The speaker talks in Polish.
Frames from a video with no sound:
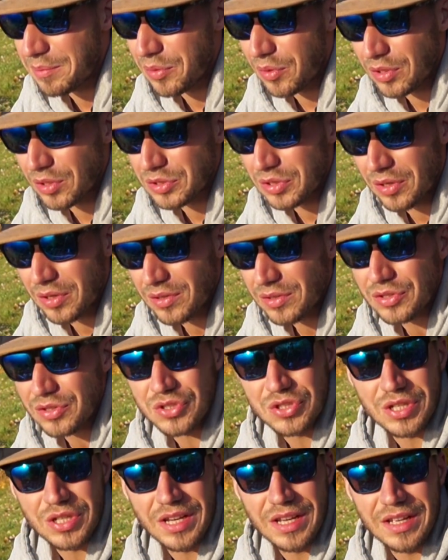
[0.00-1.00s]
było to,
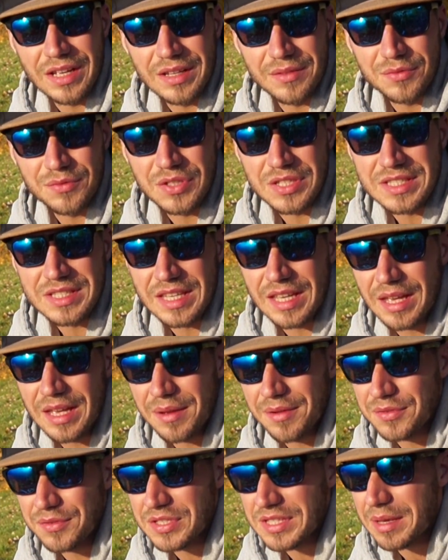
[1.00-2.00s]
że
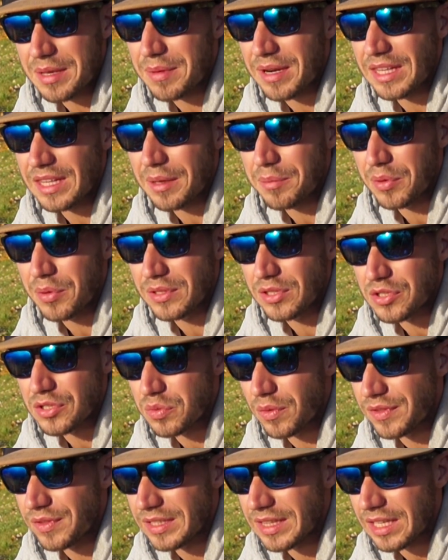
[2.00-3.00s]
wszystkie, wszystkie brania były
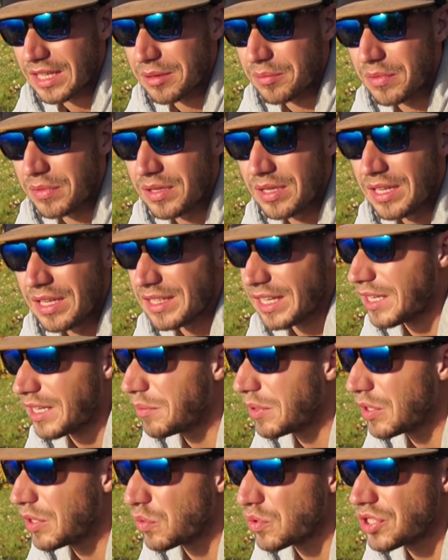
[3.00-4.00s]
dosłownie takim,
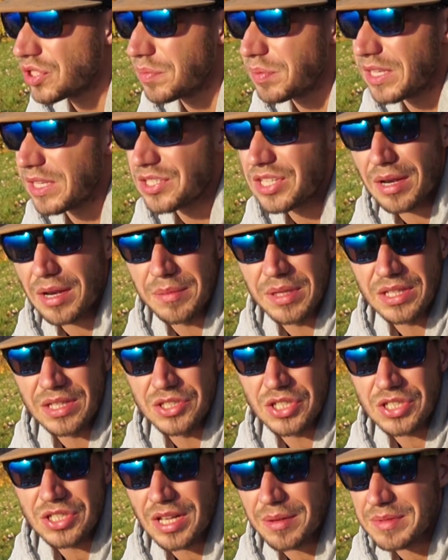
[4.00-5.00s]
takimi uszczypnięciami.
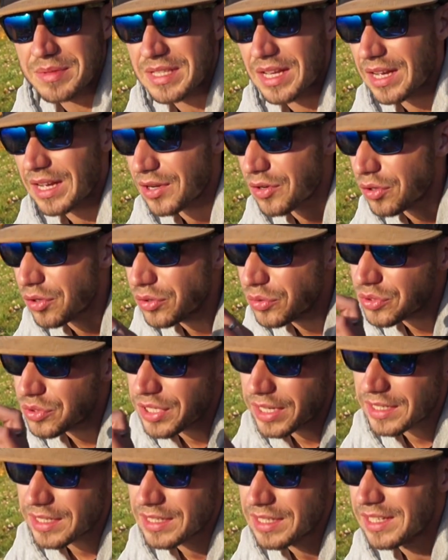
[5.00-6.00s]
Gdzieś tam za
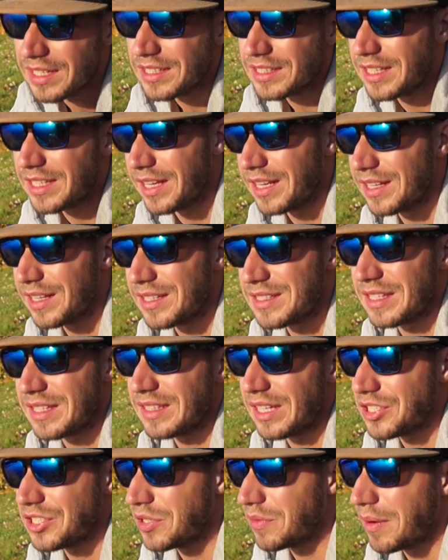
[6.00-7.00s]
koniuszek te
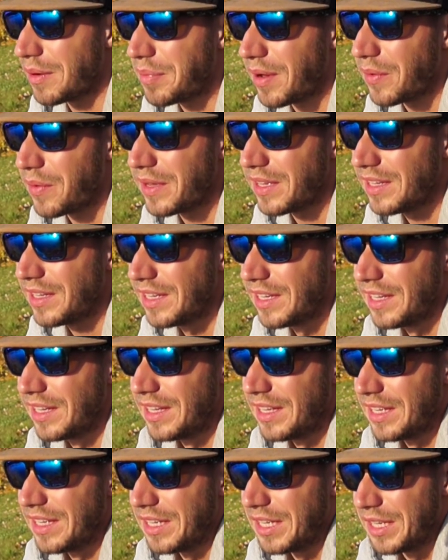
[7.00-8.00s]
sandacze łapały.
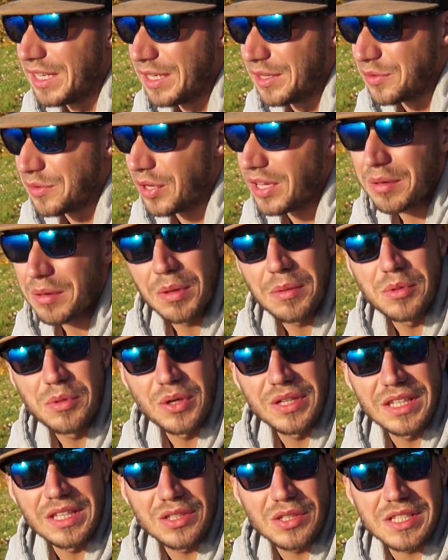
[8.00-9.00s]
No i ryby
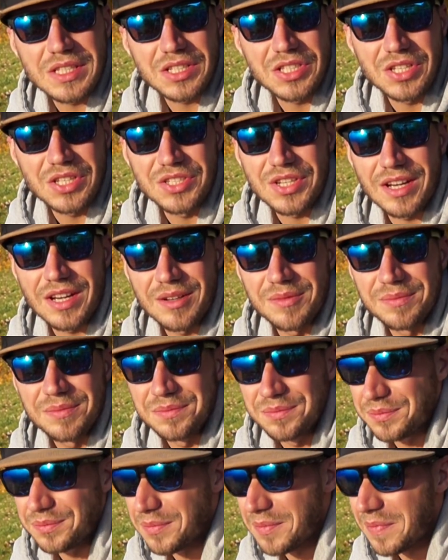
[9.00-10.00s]
były nie do zacięcia.
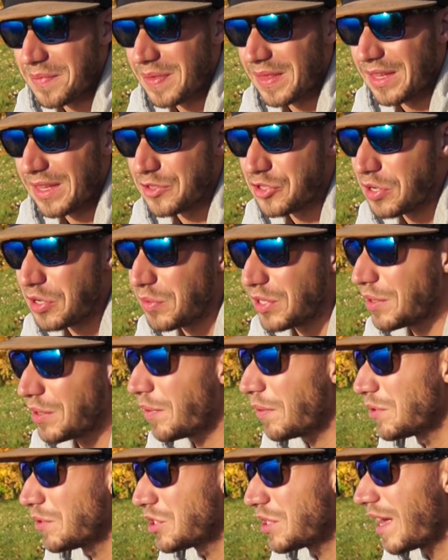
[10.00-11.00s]
Czemu nie
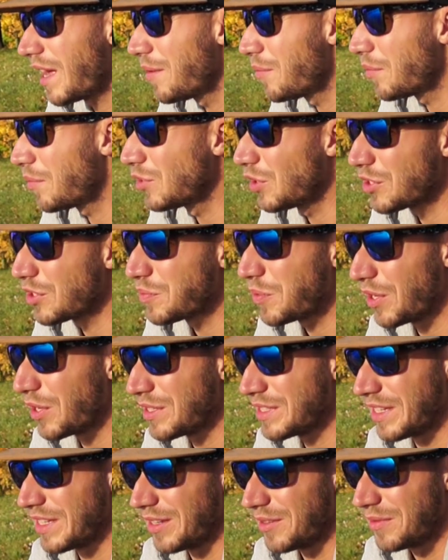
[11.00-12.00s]
pomyślałem do
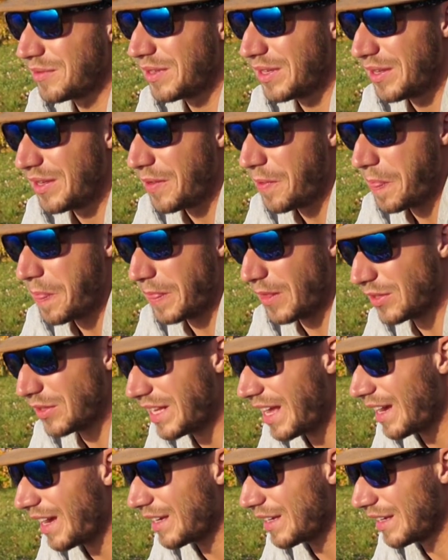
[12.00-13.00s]
zbrojce? No
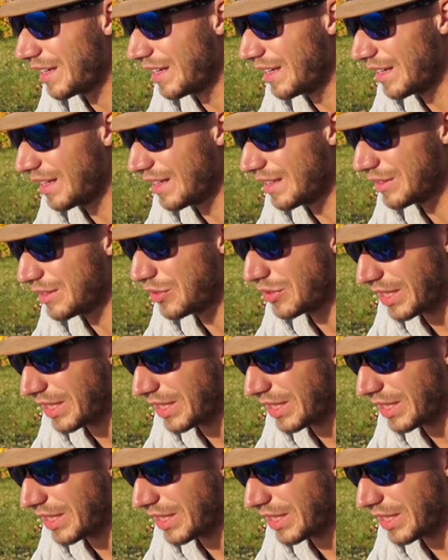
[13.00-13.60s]
tak, e, do